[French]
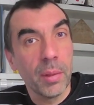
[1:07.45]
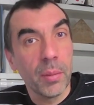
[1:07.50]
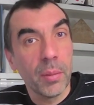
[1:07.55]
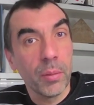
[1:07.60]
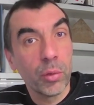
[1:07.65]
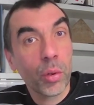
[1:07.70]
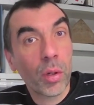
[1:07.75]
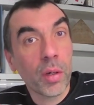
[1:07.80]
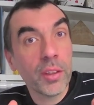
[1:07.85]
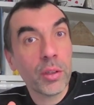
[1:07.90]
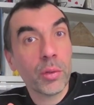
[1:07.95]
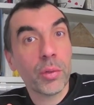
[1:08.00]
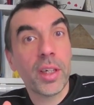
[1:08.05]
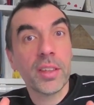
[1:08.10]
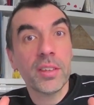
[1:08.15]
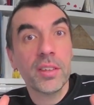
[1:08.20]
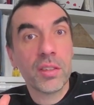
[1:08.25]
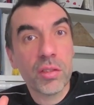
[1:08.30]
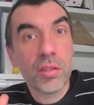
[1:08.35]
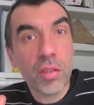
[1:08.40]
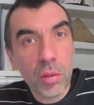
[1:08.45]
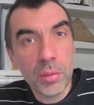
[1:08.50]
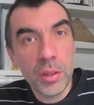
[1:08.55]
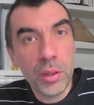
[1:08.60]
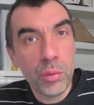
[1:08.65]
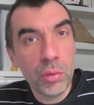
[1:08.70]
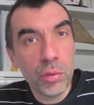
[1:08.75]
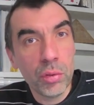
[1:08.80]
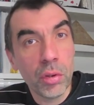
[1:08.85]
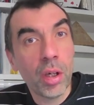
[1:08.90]
Donc en fait, on a 100
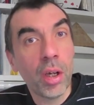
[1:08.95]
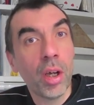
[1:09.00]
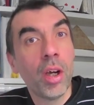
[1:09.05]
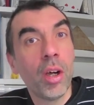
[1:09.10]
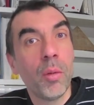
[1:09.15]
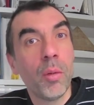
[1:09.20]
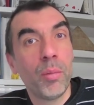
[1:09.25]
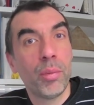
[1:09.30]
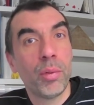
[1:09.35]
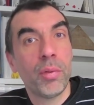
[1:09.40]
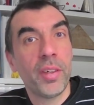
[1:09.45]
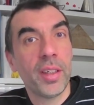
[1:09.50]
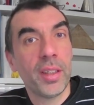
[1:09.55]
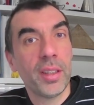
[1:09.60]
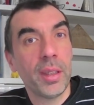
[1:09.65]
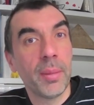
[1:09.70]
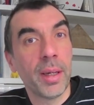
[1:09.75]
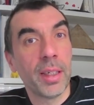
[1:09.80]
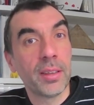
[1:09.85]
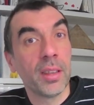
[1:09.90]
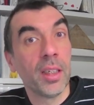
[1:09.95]
minutes pour faire des maths.